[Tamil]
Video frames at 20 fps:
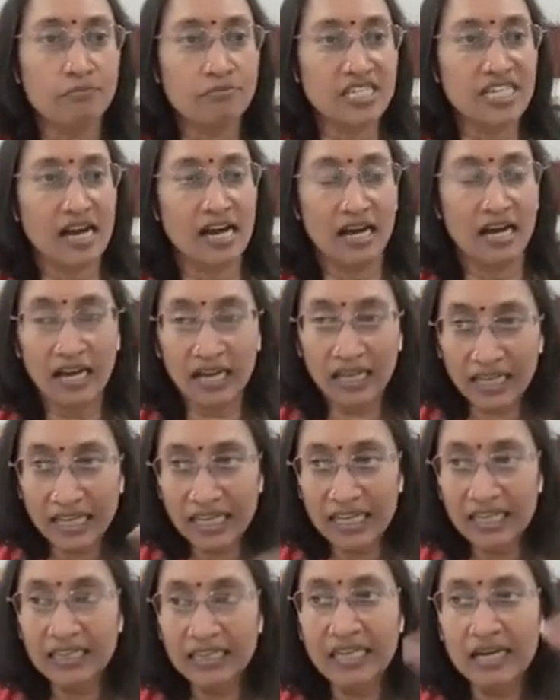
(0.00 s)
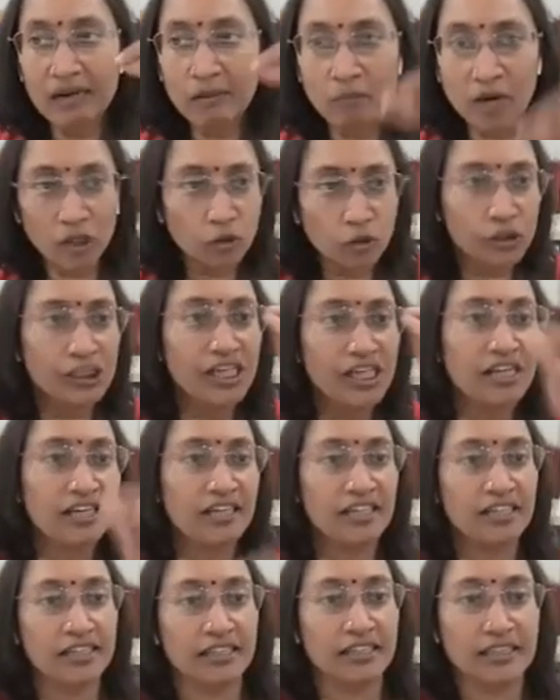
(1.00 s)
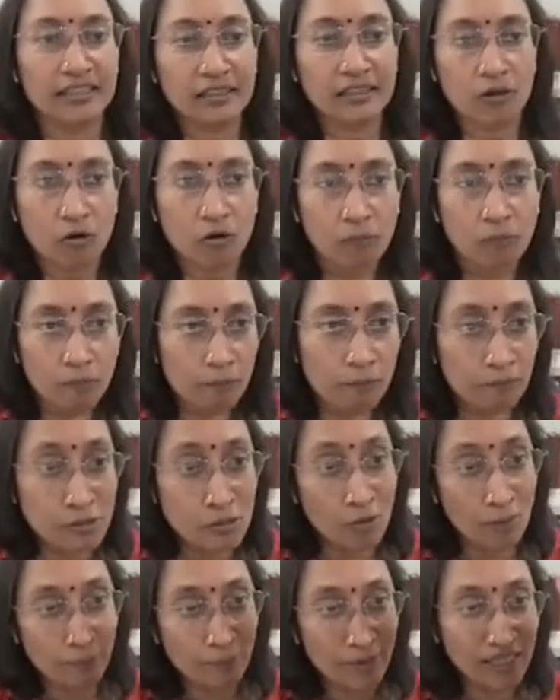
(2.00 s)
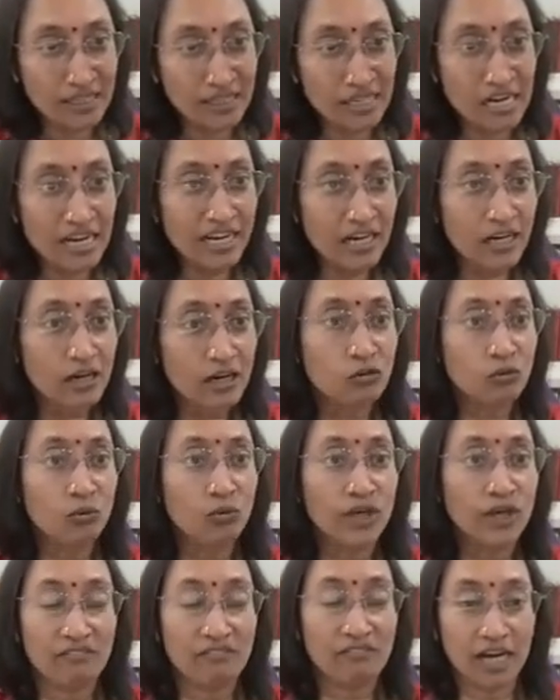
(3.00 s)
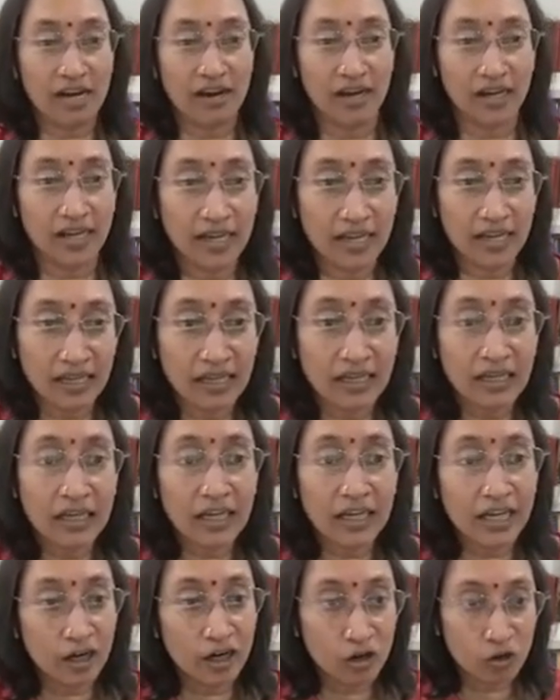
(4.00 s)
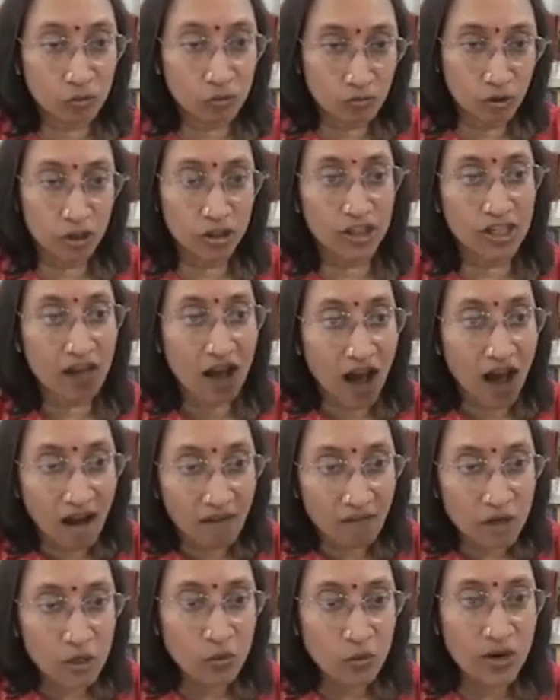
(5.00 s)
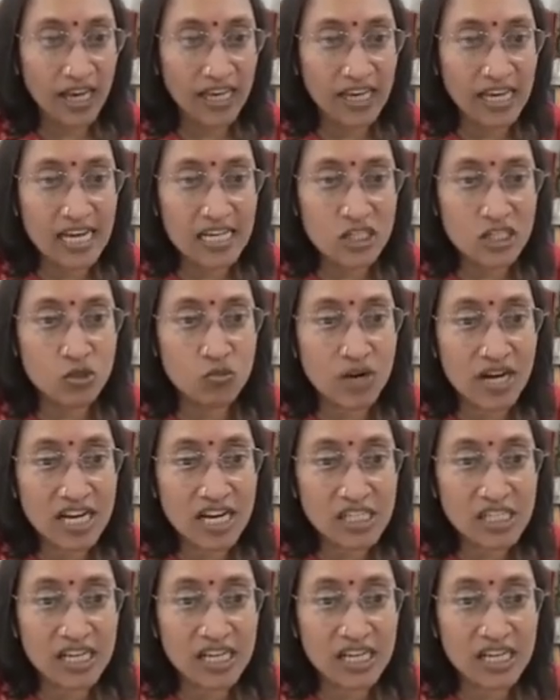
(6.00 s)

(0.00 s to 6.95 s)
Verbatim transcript: பும்சக இந்த மனுஷியனுக்கு ஸ்வப்னத்தில் இருக்கக்கூடியவனாக இருக்கும் பொழுது அவனுடைய ஸ்வ